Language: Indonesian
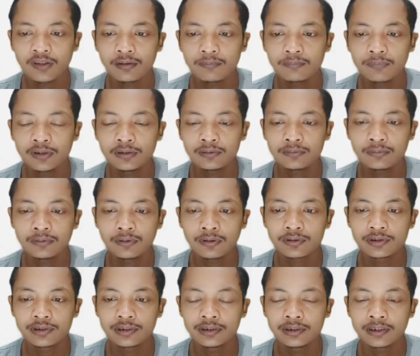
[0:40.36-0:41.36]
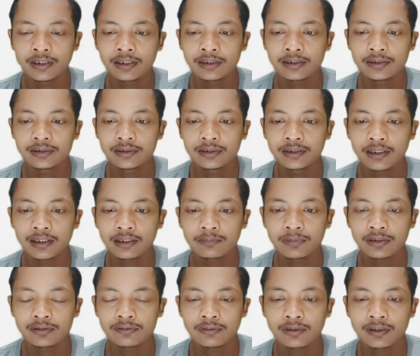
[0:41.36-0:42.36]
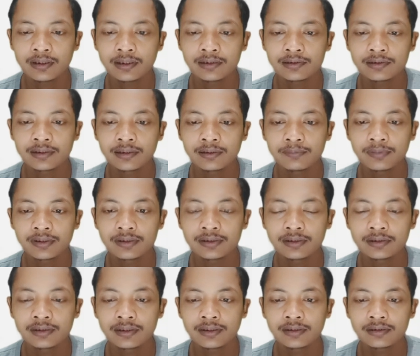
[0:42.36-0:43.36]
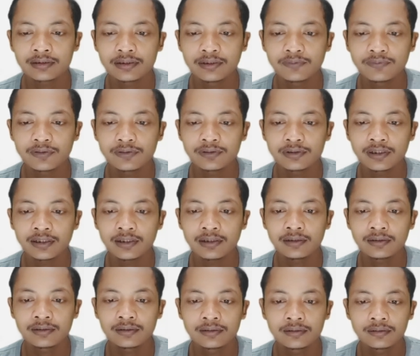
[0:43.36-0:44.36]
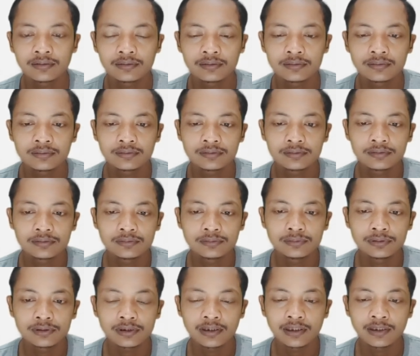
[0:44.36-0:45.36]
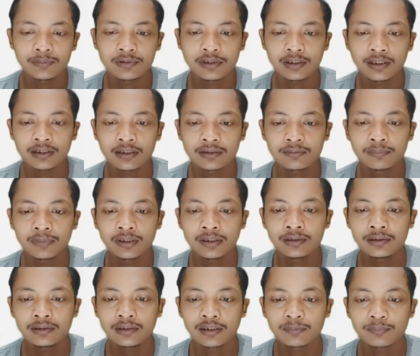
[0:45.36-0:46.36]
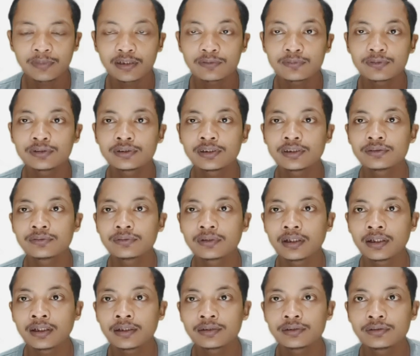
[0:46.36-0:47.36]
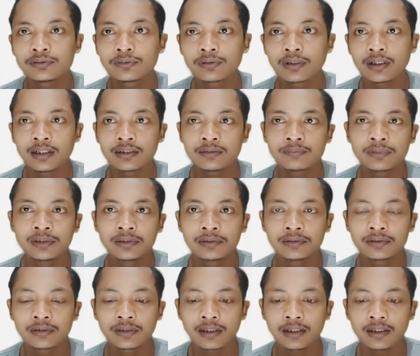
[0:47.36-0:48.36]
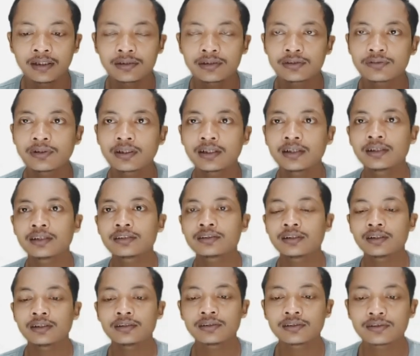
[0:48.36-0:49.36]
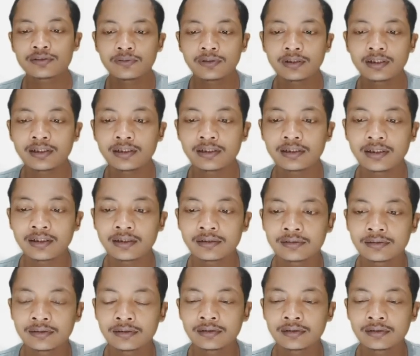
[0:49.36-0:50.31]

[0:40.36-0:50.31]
menu loginnya di sini kalian masukkan aja biasanya defaultnya username-nya admin dan passwordnya juga juga admin kalian sesuaikan aja sesuai yang